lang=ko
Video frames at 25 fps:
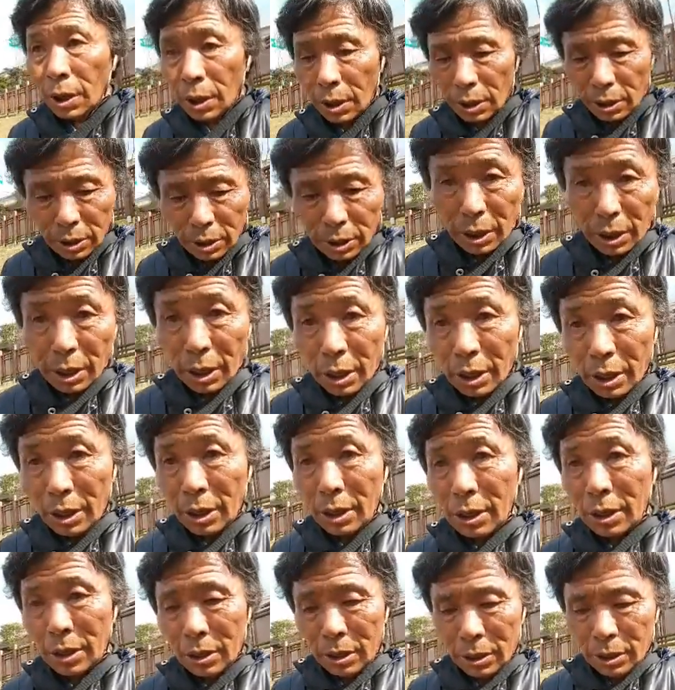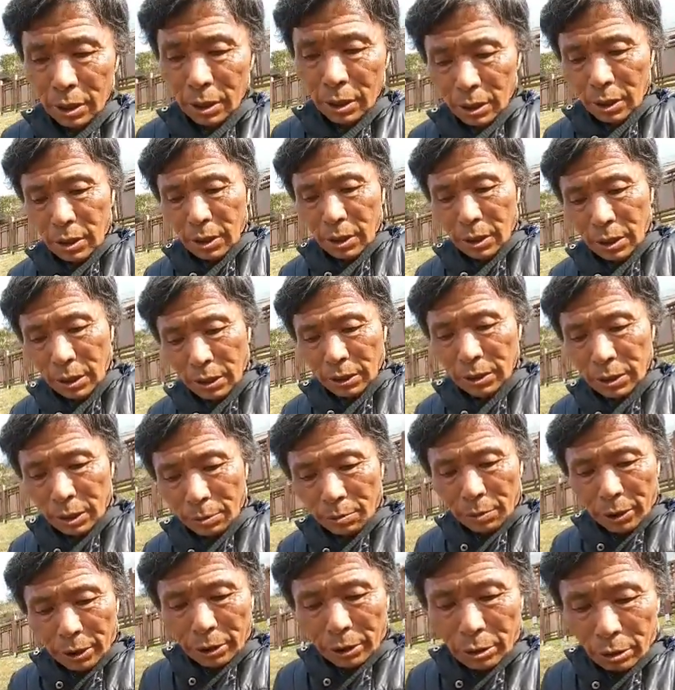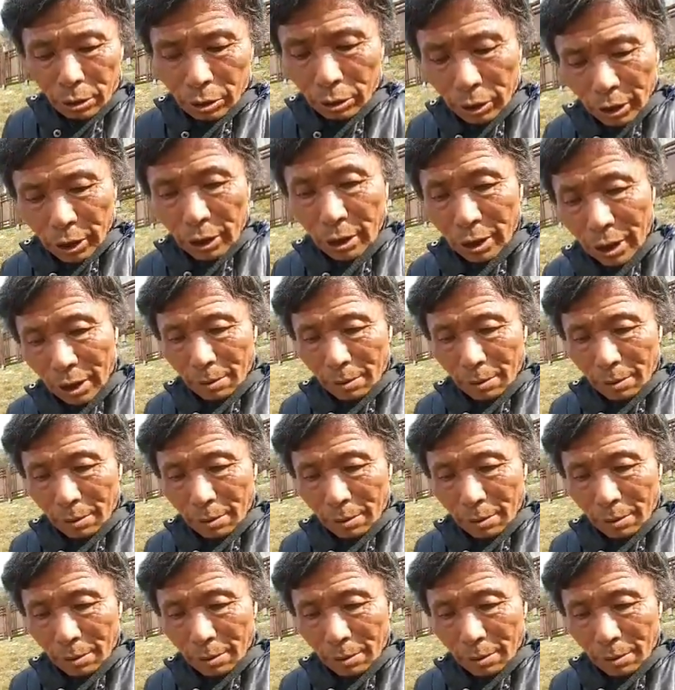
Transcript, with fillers: 자. 이제 밑으로 내려가